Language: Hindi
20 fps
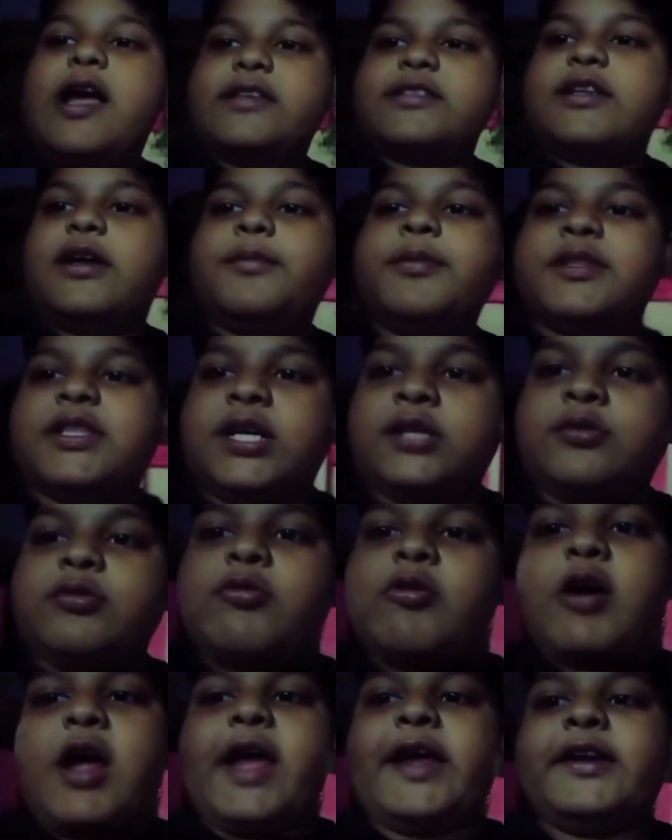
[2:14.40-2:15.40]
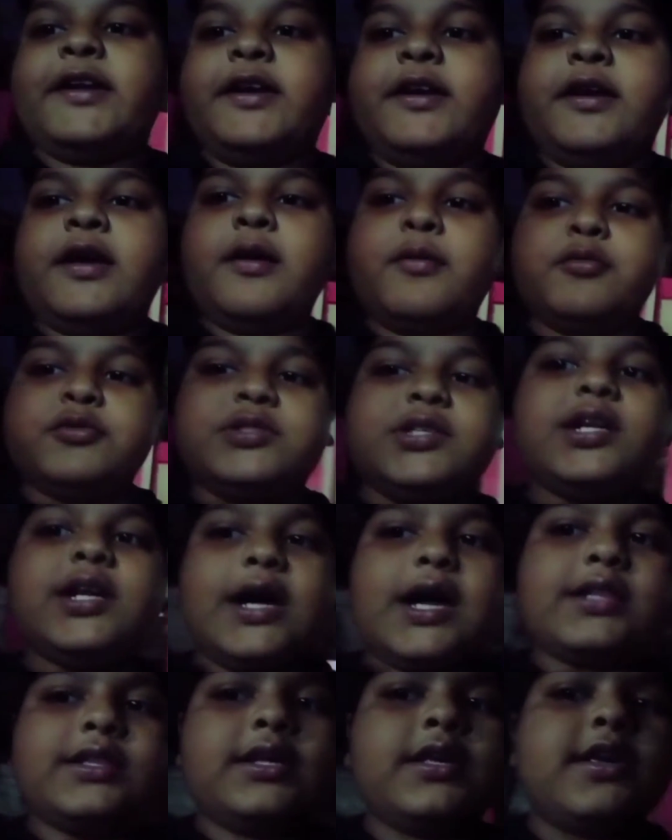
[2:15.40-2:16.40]
गाइस अभी तक तो वो आई नहीं है मुझे
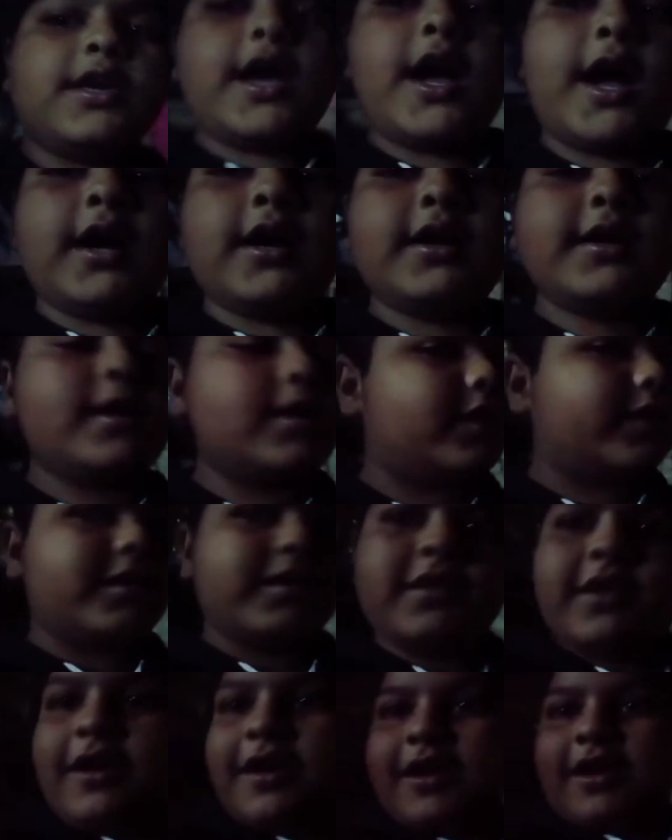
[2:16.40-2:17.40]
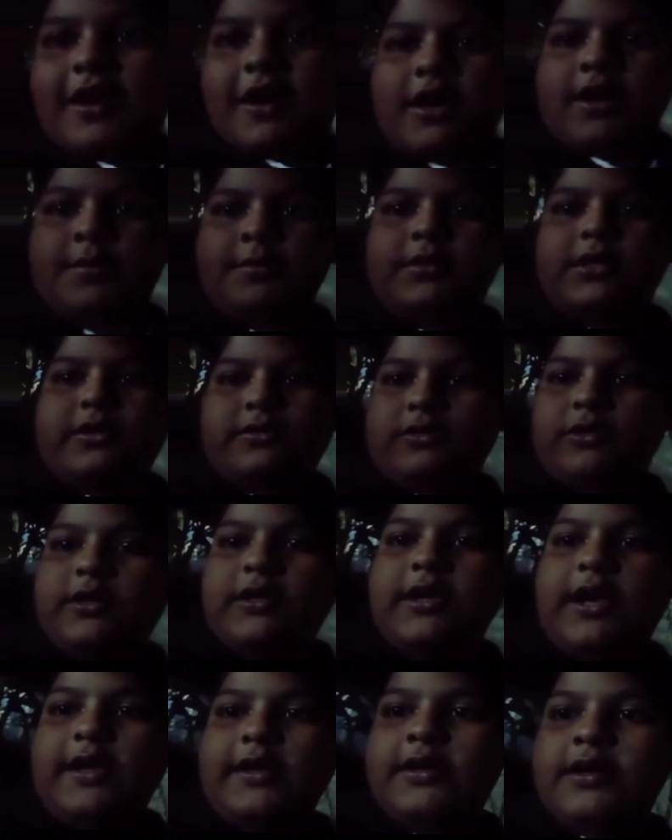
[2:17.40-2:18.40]
लगा था कि आ गई है लेकिन अभी तक तो
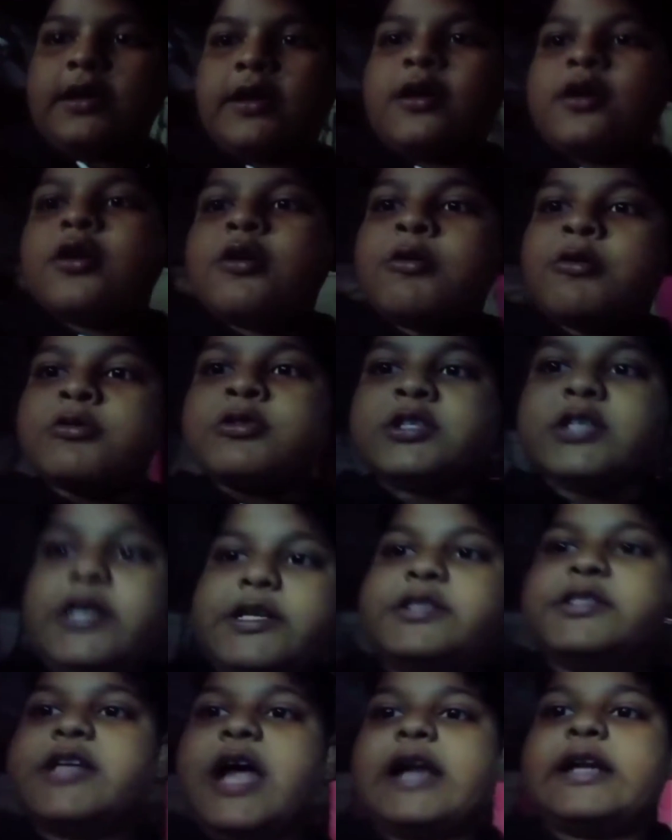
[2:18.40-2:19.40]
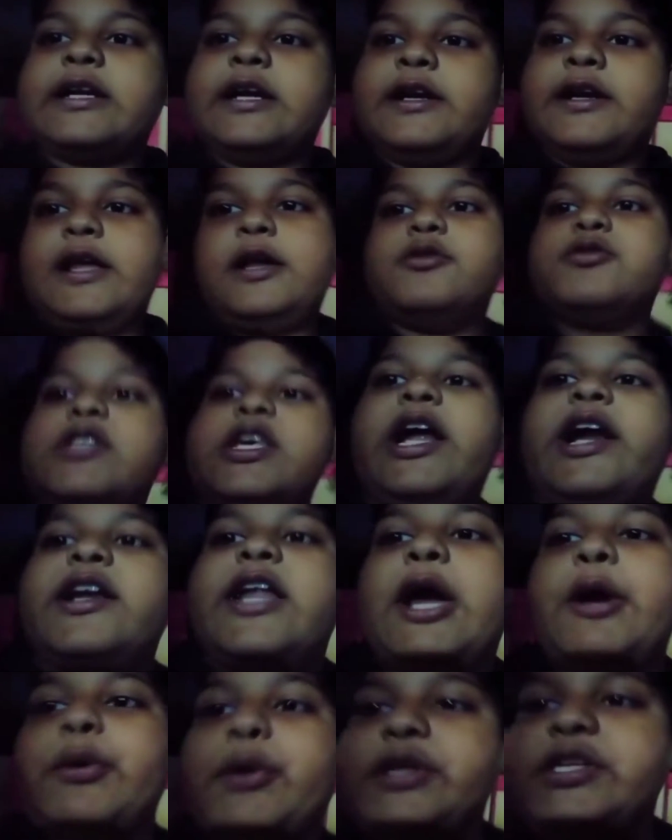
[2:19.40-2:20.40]
नहीं आई है उसी का इंतज़ार कर रहा है उसके बाद
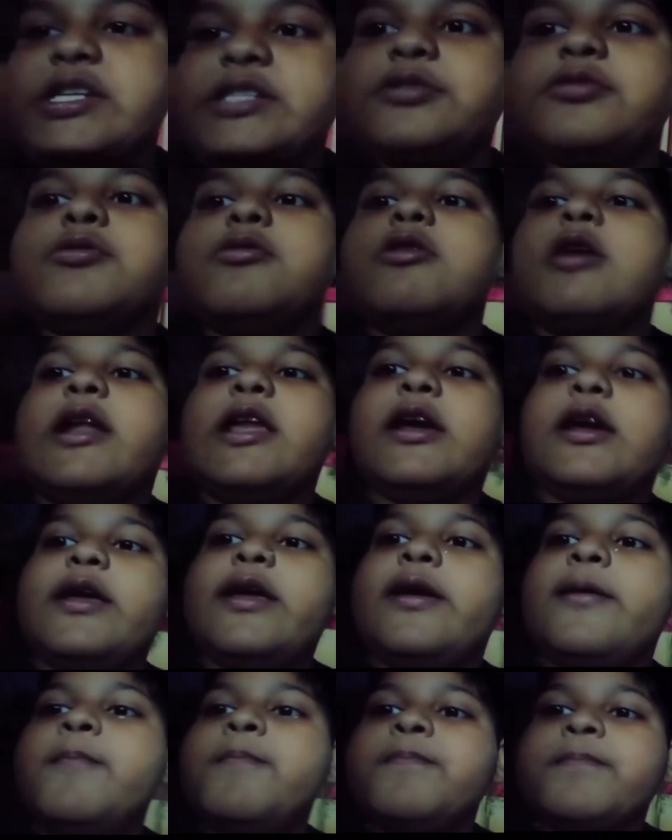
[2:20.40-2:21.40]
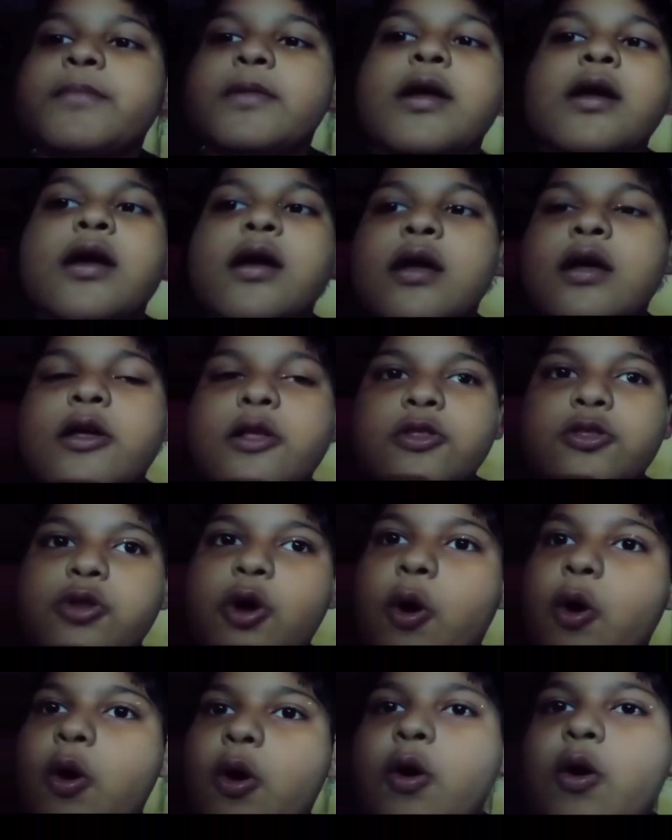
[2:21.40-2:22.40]
डेकोरेशन शुरू करेंगे
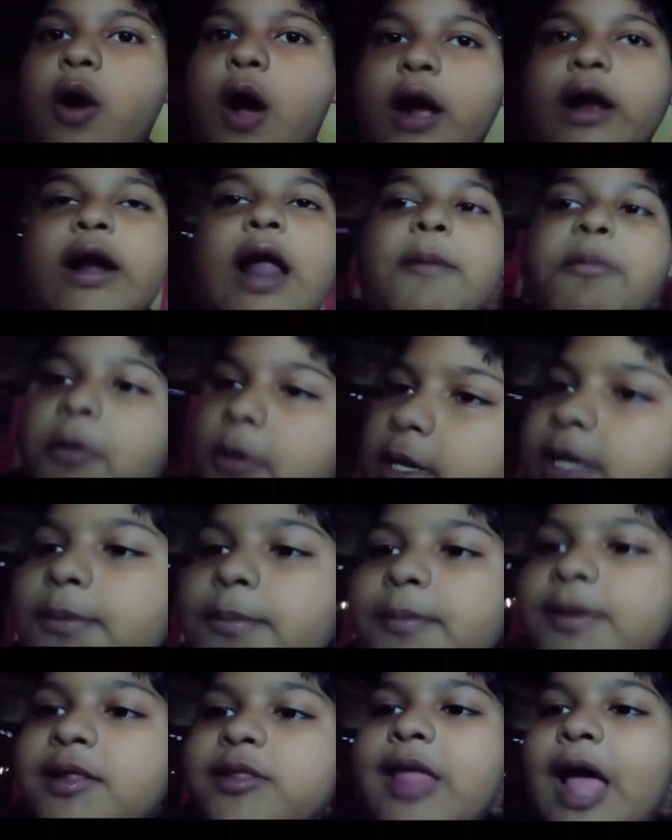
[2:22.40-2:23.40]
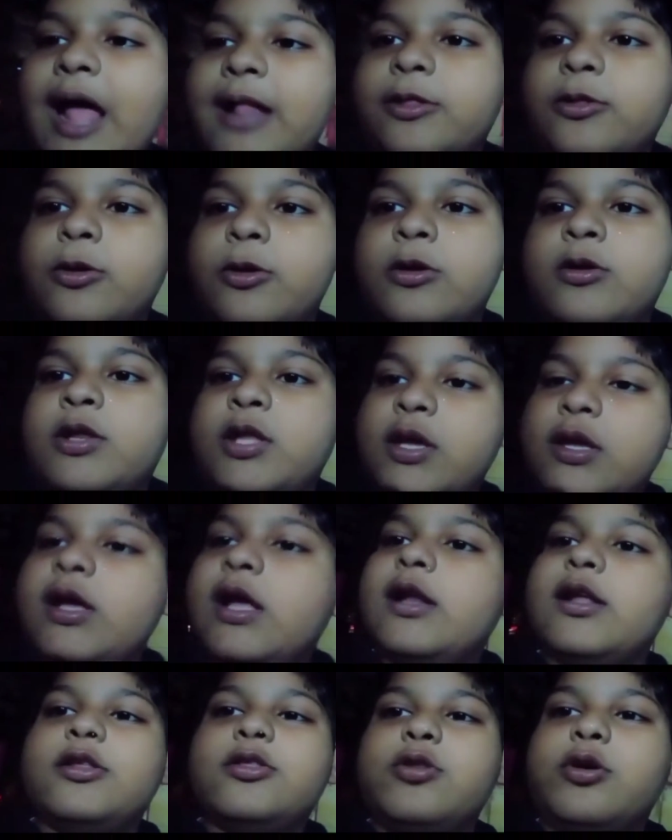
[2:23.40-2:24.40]
तो अगर आपको क्लिप मिलता है तो ठीक
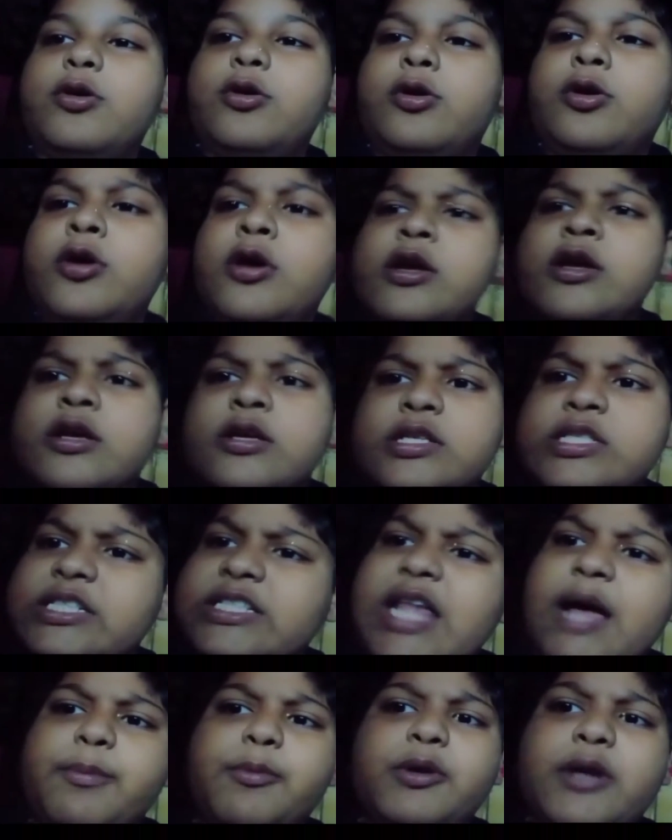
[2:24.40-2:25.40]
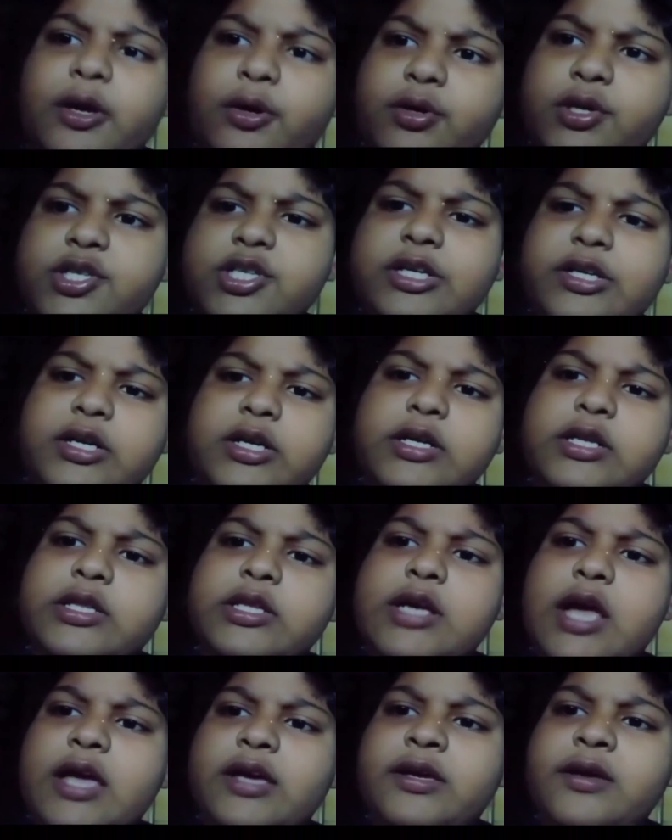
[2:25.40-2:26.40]
है नहीं तो सीधा आपको डेकोरेशन करके
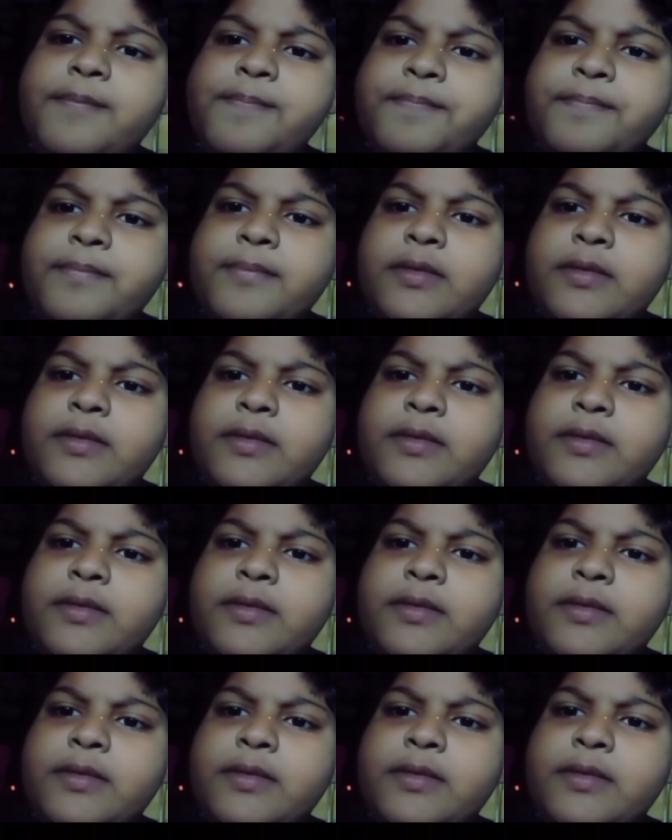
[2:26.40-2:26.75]
दिखाएंगे